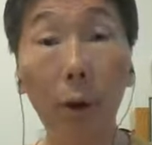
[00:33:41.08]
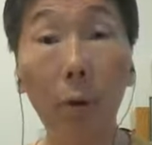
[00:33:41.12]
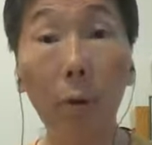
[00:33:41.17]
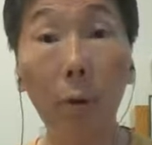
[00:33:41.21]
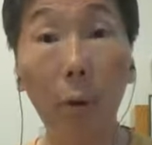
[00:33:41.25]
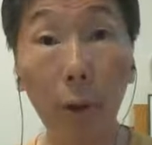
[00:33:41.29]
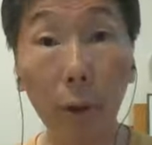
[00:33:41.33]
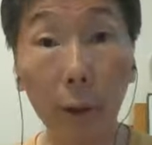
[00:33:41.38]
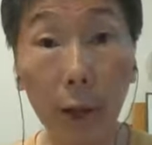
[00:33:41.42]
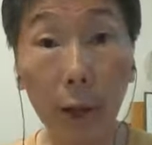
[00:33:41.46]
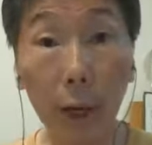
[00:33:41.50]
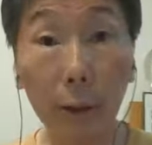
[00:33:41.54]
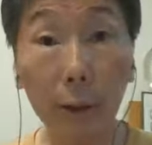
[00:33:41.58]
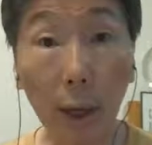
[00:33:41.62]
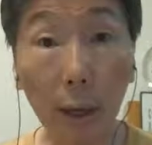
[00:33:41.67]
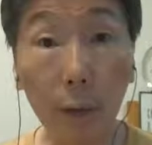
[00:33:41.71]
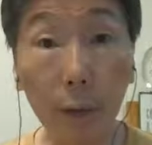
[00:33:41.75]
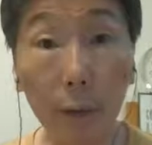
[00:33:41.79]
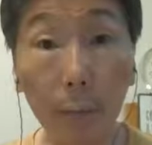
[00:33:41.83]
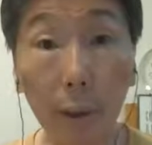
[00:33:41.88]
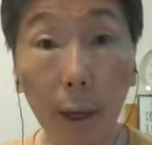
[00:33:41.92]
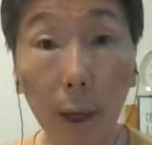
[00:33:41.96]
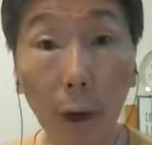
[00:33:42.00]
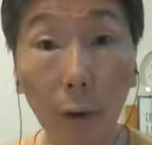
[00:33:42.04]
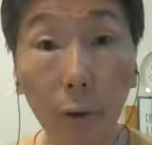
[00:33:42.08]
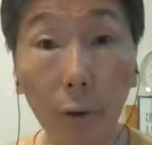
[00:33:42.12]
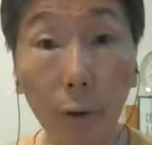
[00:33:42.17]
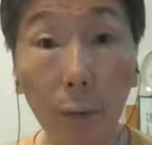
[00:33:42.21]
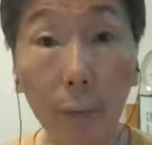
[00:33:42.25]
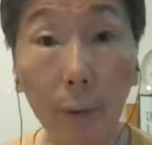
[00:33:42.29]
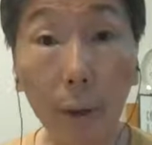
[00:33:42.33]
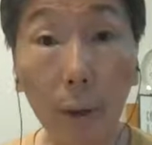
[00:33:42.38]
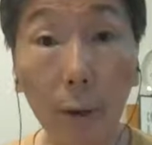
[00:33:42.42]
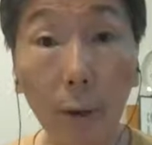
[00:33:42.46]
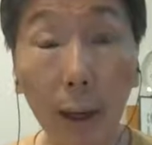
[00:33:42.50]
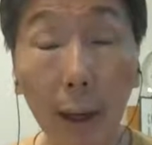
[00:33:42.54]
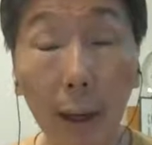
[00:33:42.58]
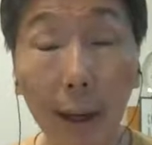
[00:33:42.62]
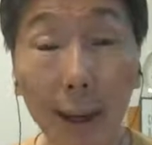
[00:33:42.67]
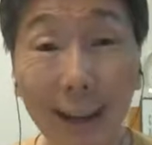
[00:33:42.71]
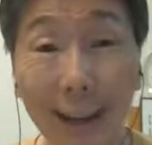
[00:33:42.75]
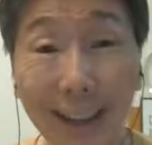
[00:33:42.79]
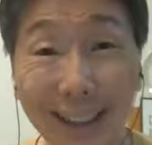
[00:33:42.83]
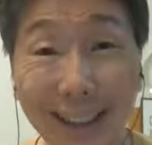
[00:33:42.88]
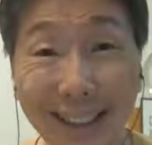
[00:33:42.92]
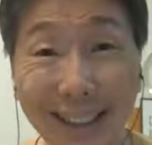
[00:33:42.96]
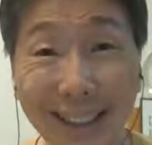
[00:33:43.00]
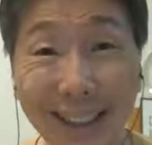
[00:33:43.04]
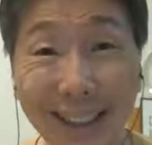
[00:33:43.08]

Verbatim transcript: 结果下场是被老秀逼退。